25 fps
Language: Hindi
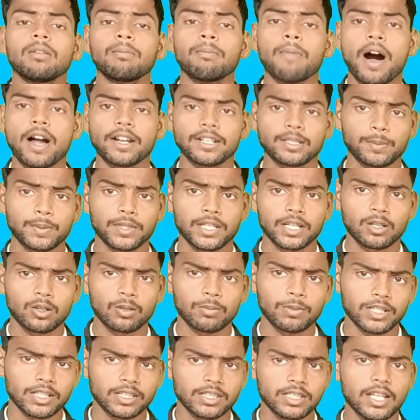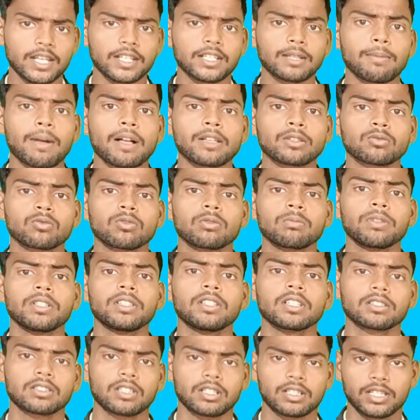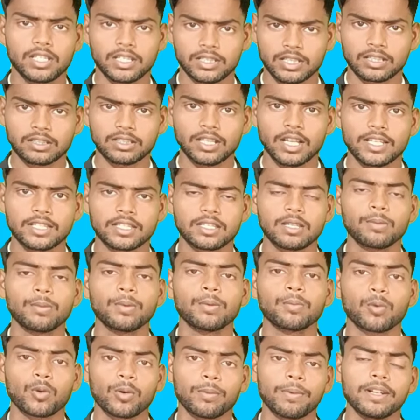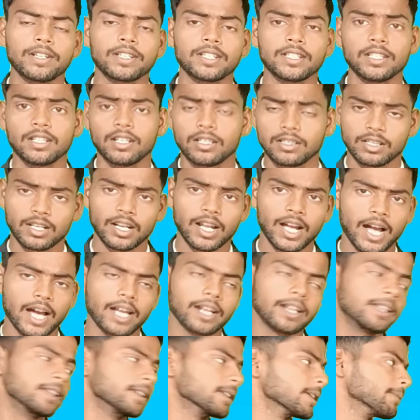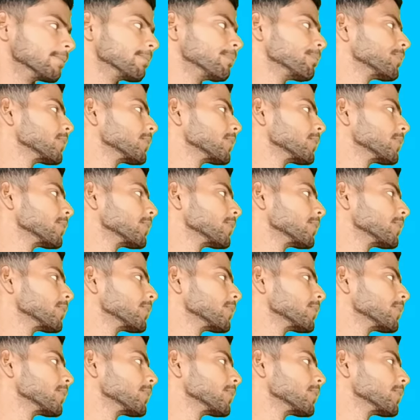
बारिश भी देखने को मिल सकती है यानी कि मानसून भी दस्तक दे सकता है इसकी भी प्रॉबिलिटी नज़र आ रही है